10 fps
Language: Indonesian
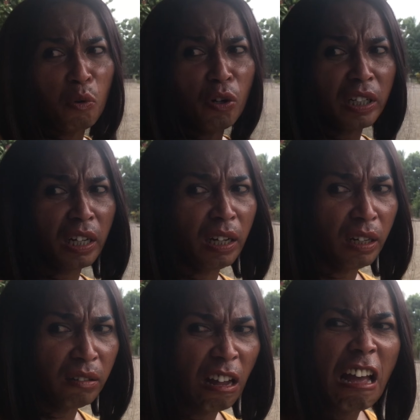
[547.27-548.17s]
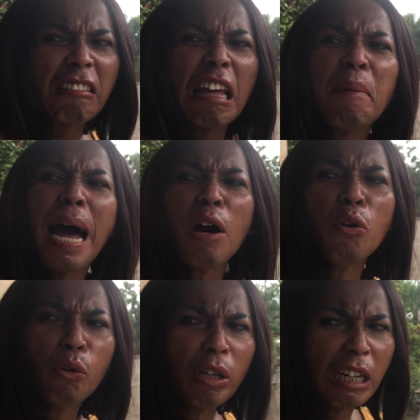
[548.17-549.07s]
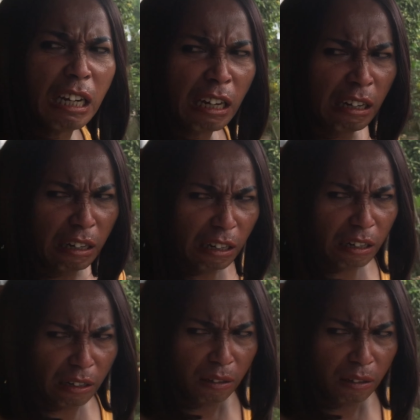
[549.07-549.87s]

mungkin. Tara mau. Ih.